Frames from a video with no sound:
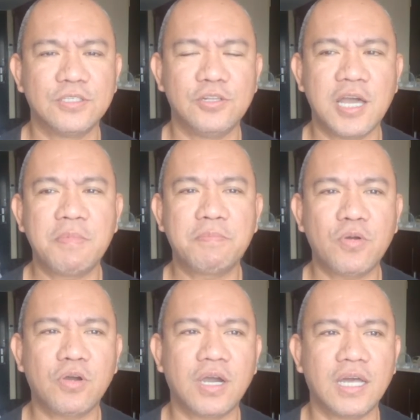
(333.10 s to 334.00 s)
Yun lamang
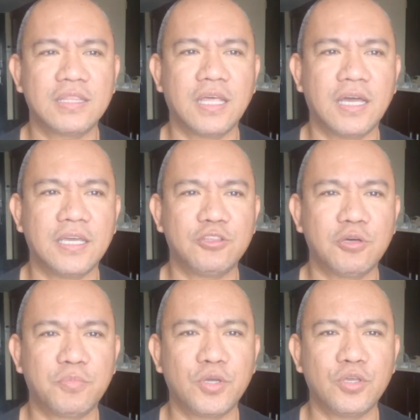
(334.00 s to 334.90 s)
po at uh,
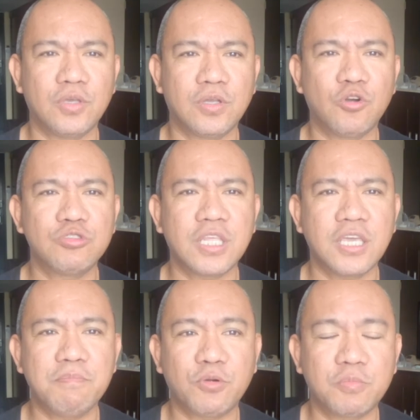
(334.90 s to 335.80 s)
ito po ay konting
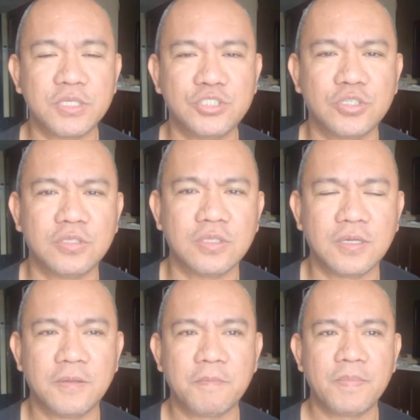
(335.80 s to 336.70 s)
impormasyon
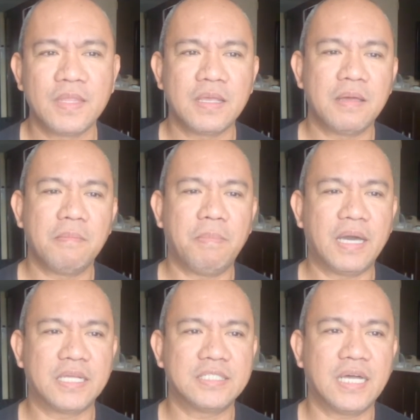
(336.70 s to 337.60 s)

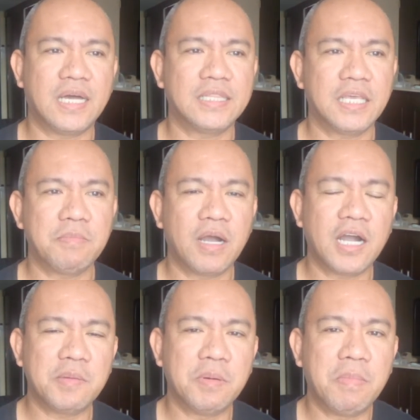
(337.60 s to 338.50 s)
para sa ating
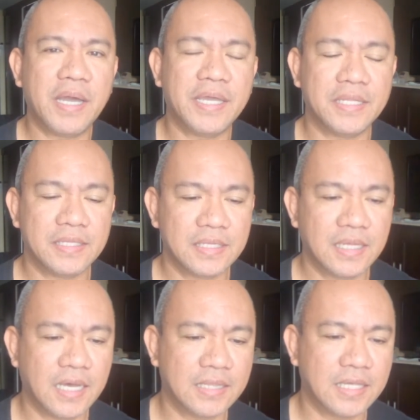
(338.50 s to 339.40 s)
mga kababayan.
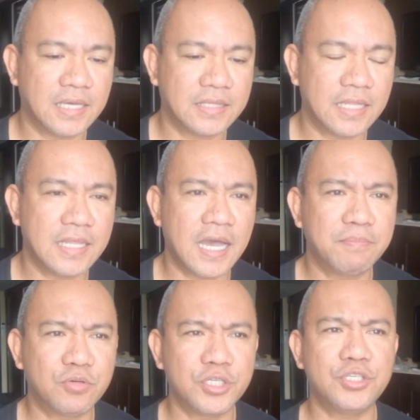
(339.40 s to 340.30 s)
At uh,
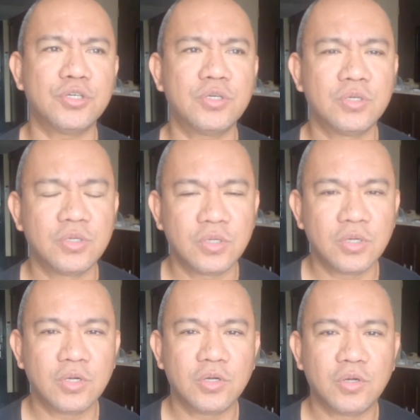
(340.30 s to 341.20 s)
tandaan po ninyo,
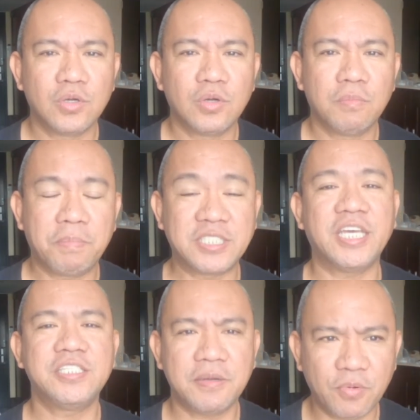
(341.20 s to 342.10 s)

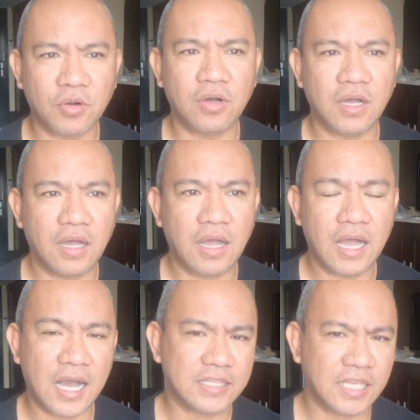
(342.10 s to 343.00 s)
pasensya po
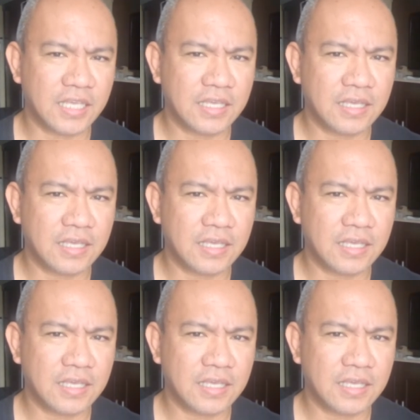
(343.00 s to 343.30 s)
ang ating